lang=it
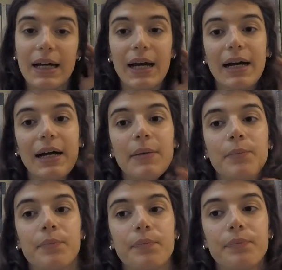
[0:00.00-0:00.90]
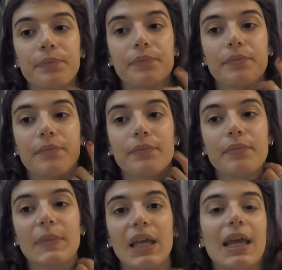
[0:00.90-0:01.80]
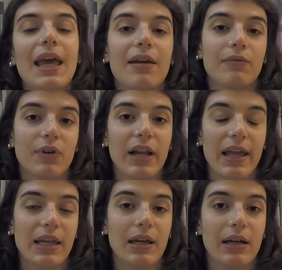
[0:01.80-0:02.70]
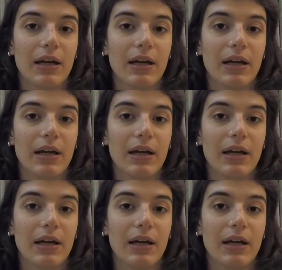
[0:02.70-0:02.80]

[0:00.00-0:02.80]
Um, e vorrei eh,